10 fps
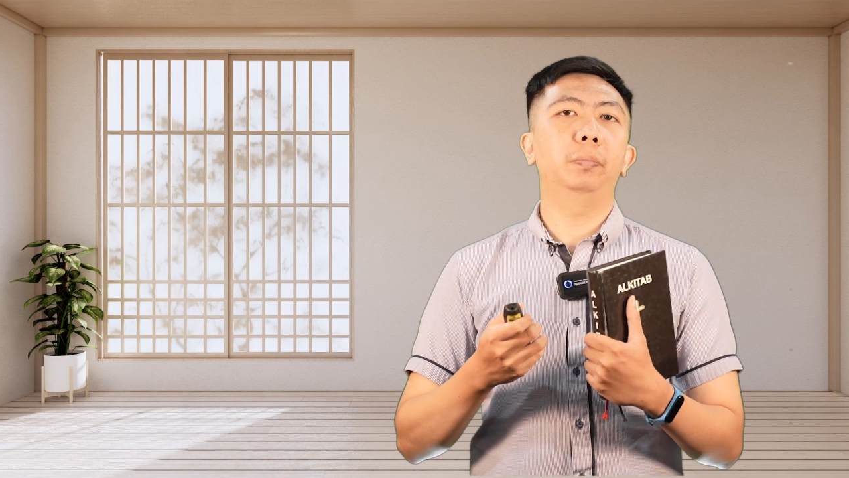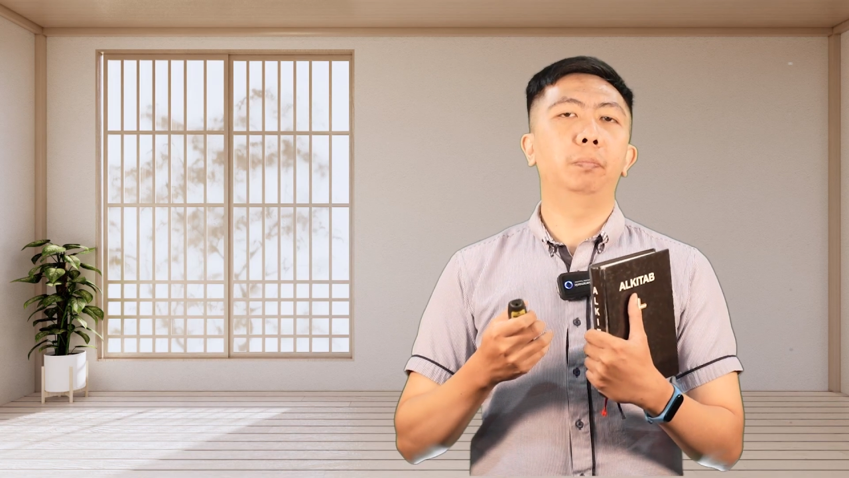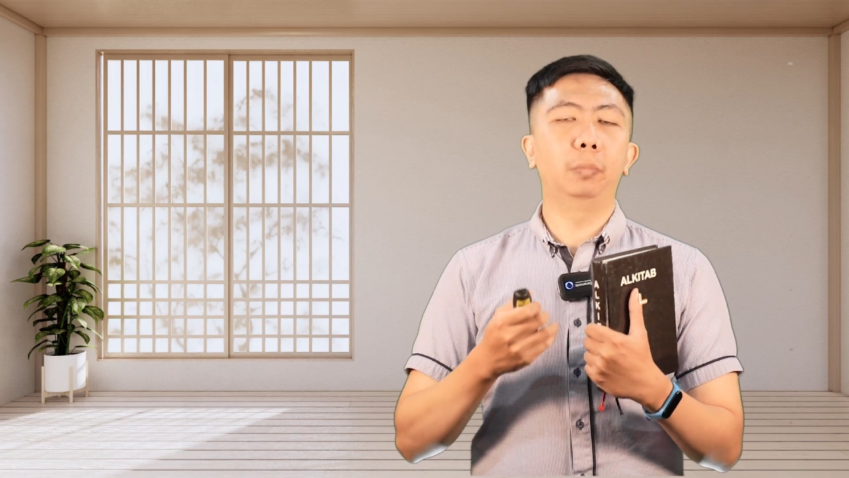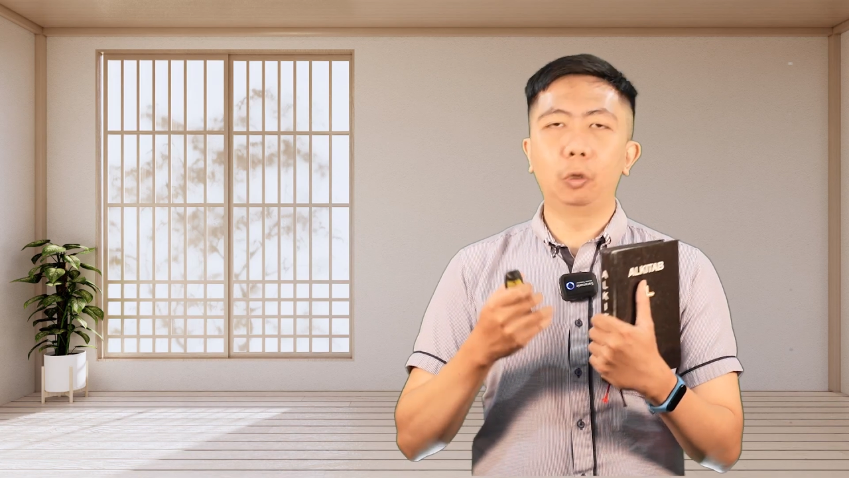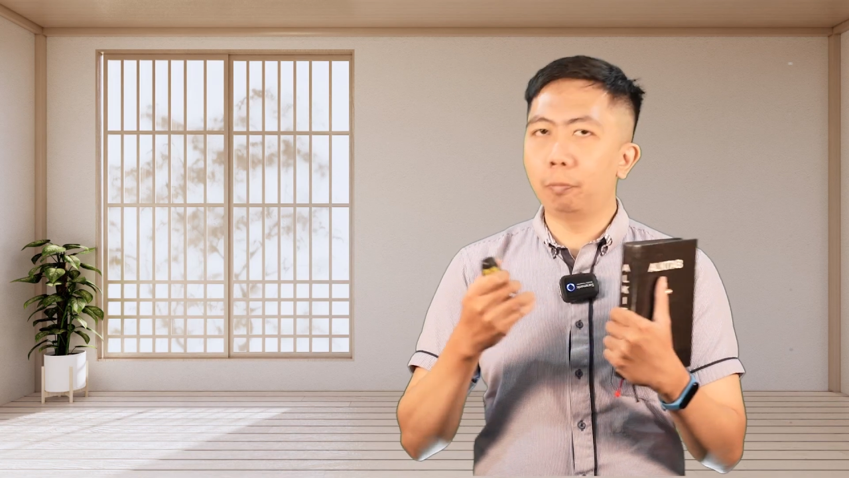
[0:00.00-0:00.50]

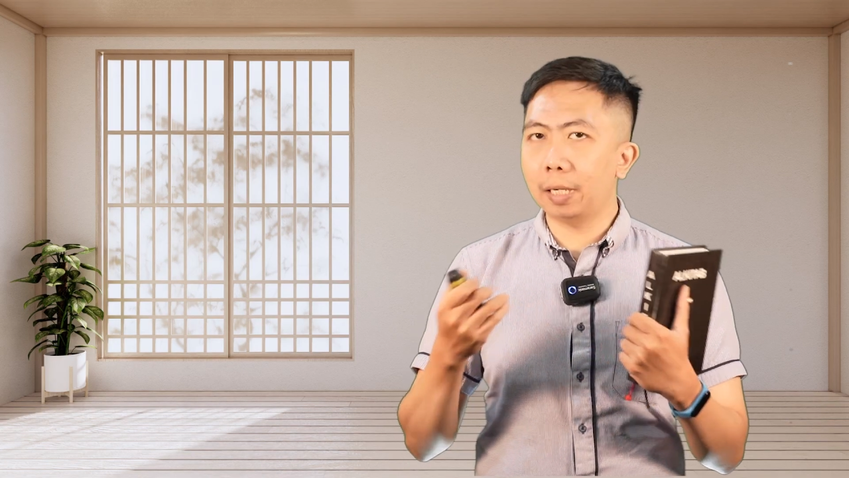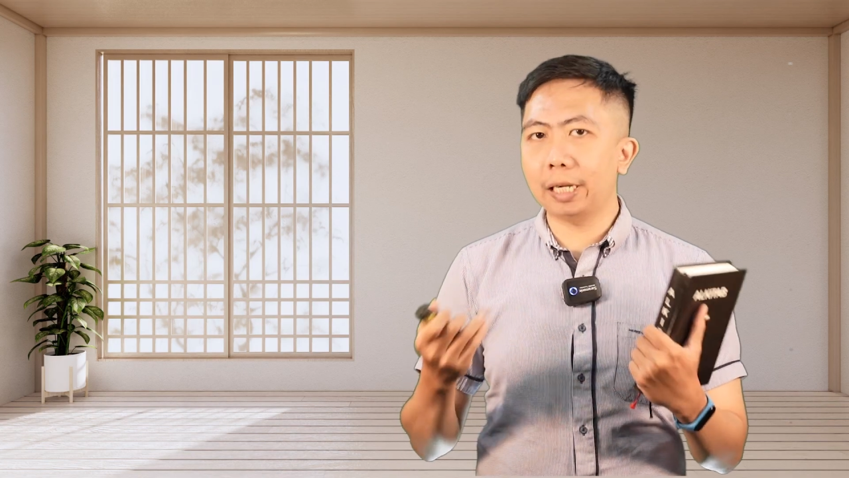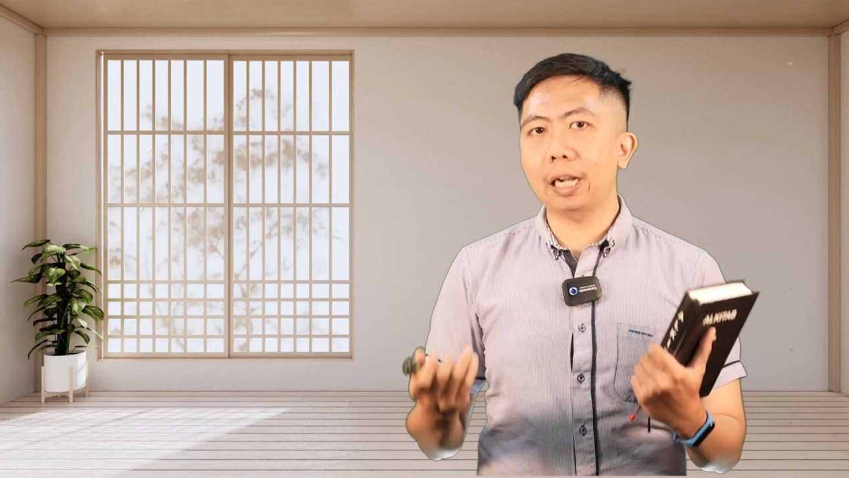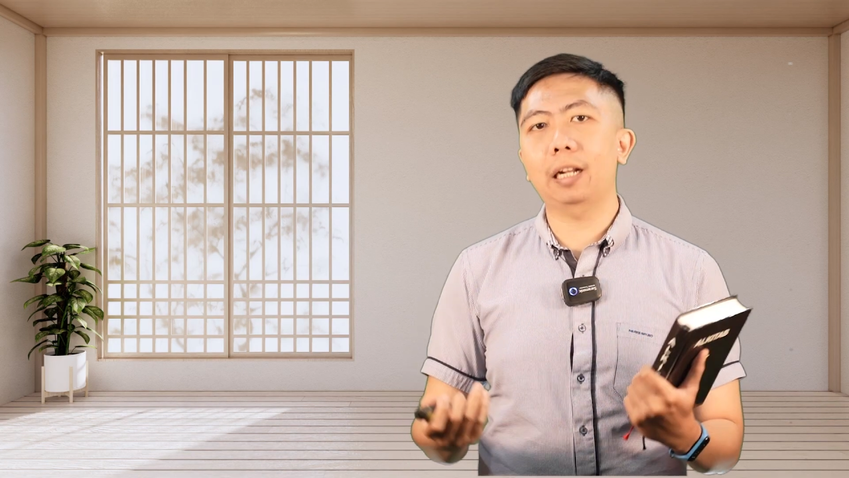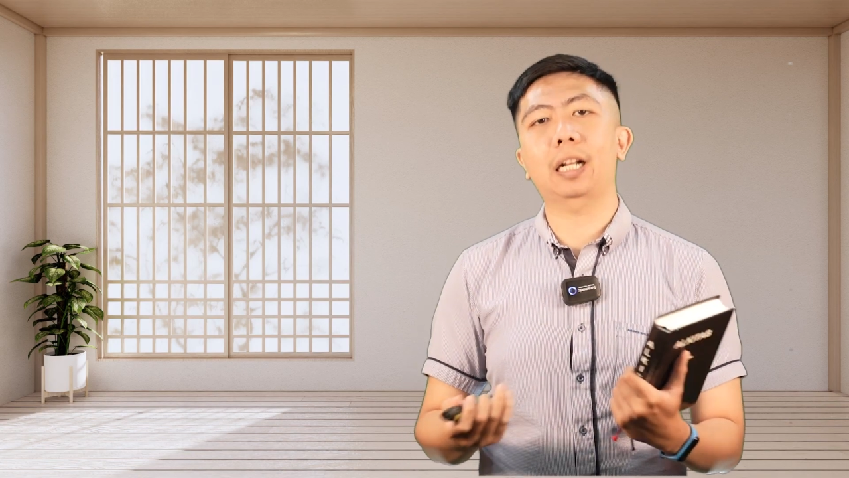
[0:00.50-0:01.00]
belum
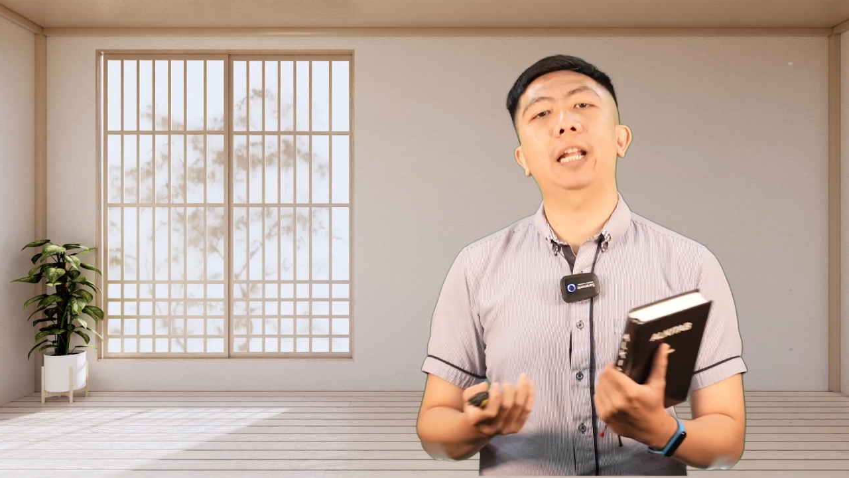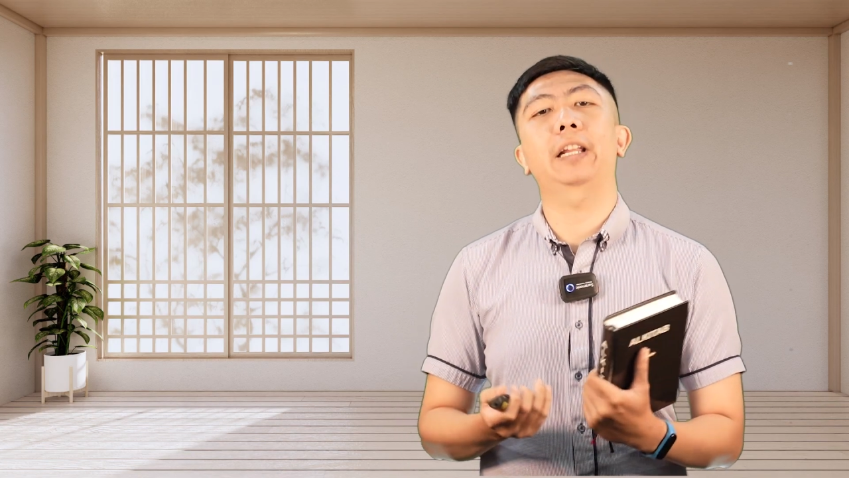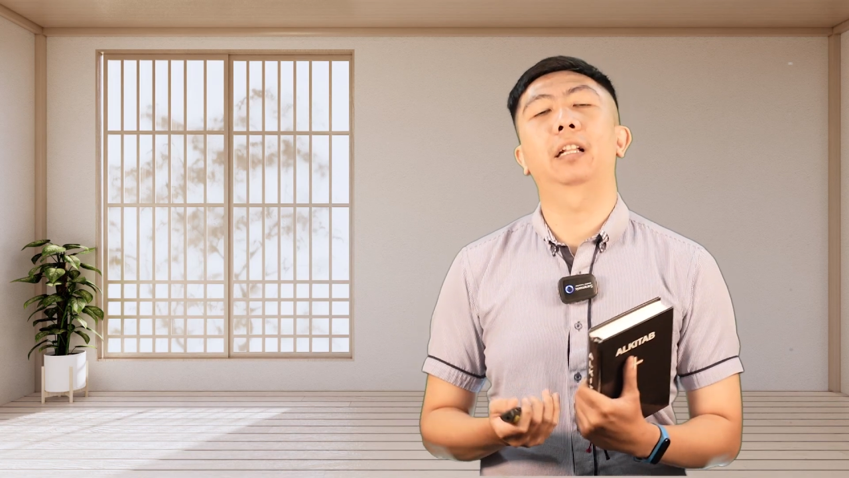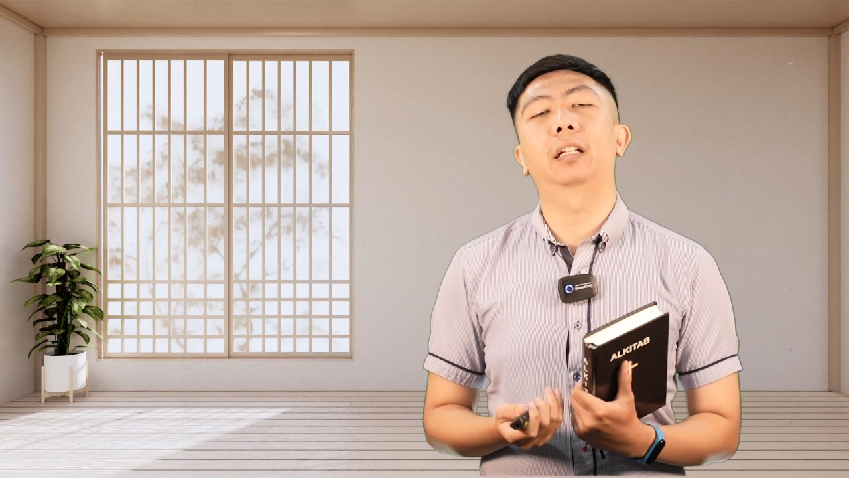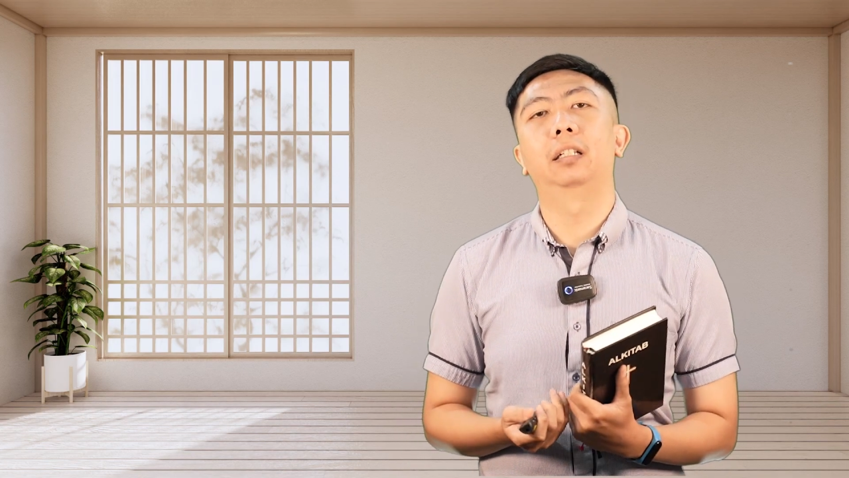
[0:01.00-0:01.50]
mengenal
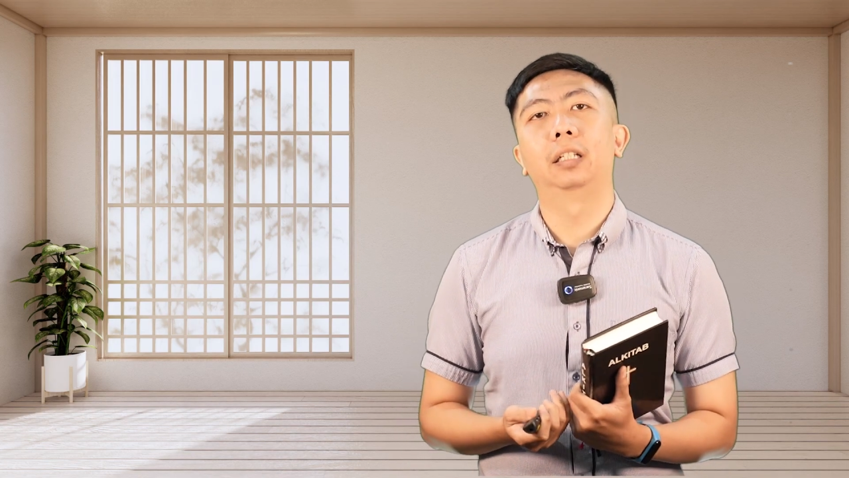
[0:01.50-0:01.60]
Rahel,